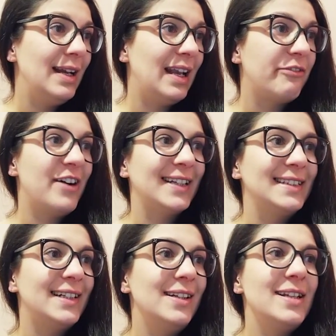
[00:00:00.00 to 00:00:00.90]
la
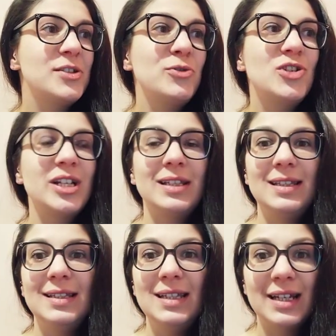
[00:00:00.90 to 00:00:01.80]
fata le suggerì
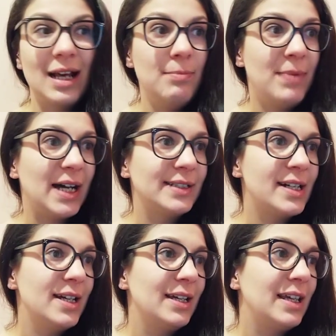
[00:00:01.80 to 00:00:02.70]
di dire al
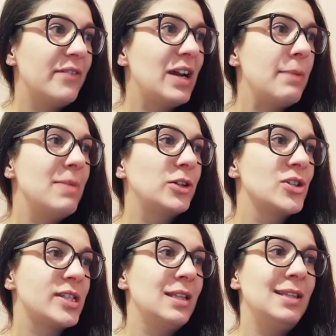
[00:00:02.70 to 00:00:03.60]
padre che avrebbe
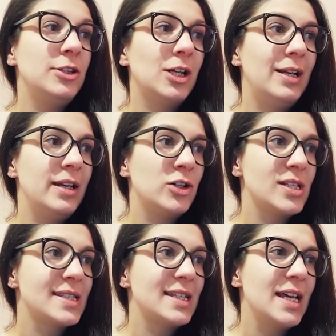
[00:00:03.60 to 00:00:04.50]
consentito alle
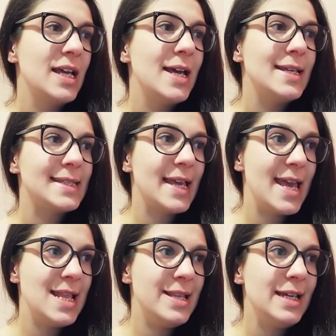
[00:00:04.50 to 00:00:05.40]
nozze se
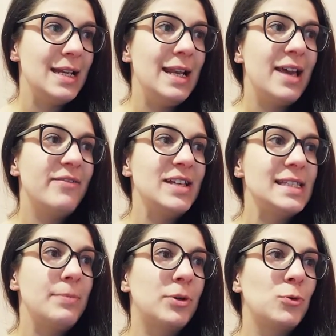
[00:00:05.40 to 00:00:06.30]
egli le
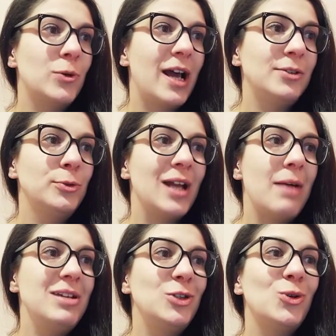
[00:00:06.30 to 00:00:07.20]
avesse procurato un
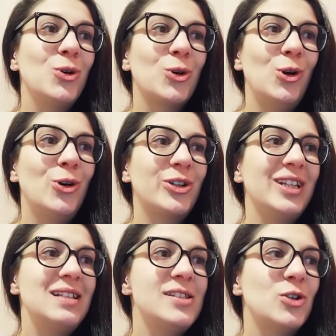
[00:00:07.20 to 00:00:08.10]
abito color
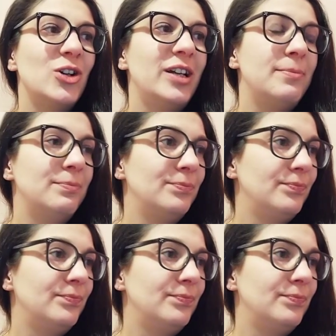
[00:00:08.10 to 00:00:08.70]
del sole.